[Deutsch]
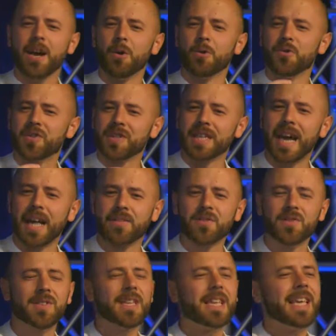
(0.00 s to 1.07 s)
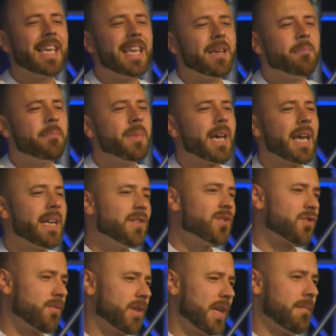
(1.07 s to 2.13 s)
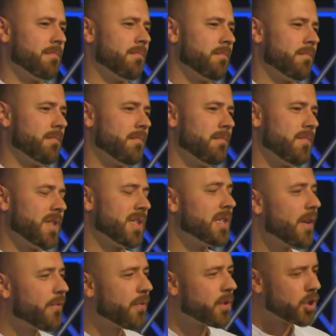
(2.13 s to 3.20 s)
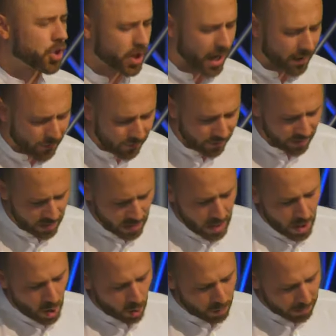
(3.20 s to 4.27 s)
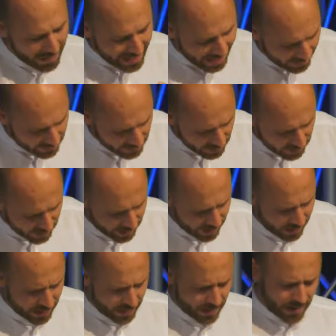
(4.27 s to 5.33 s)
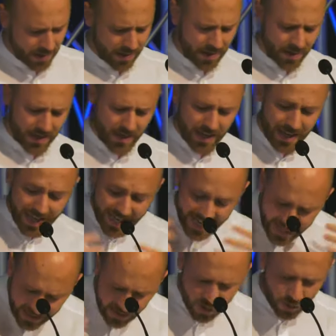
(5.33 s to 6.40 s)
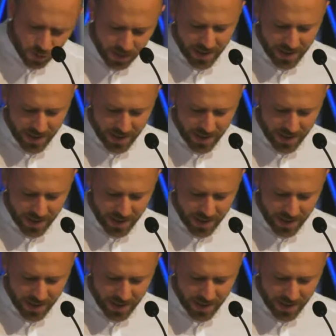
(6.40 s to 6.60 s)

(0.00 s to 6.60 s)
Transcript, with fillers: uns ganz ihm hinzugeben. Wir sind dafür geschaffen, um ganz ihn zu